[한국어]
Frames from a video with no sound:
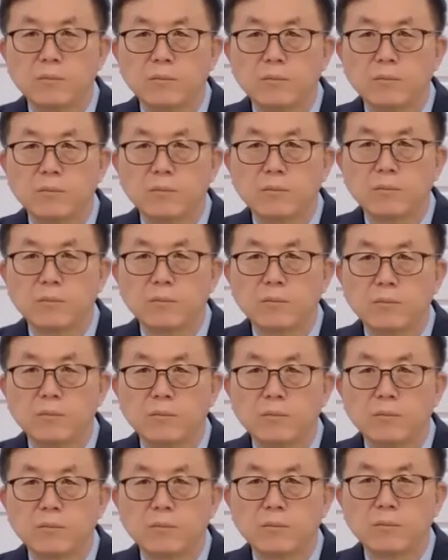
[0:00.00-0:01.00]
그
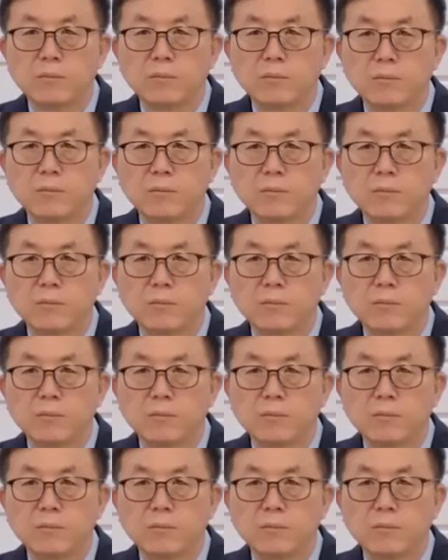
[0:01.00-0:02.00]
70제자를 통해서
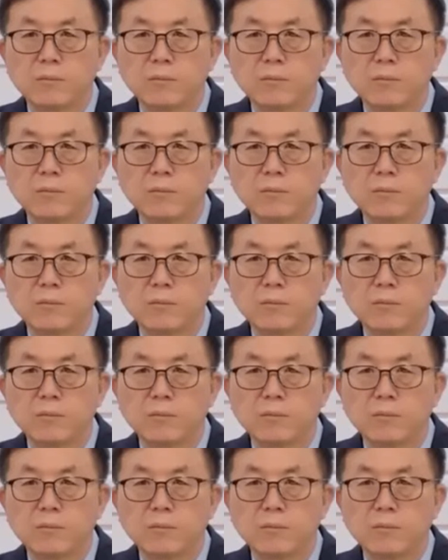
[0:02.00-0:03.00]
70현장
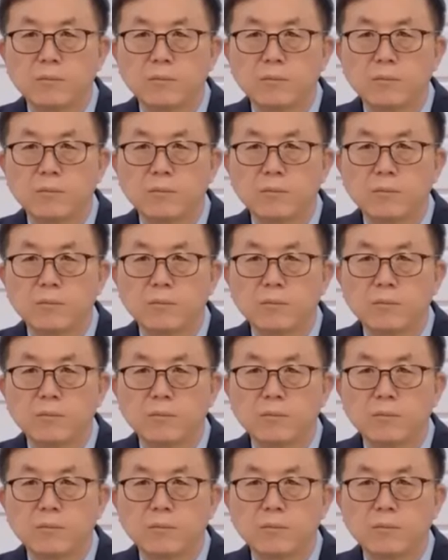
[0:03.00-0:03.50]
지역에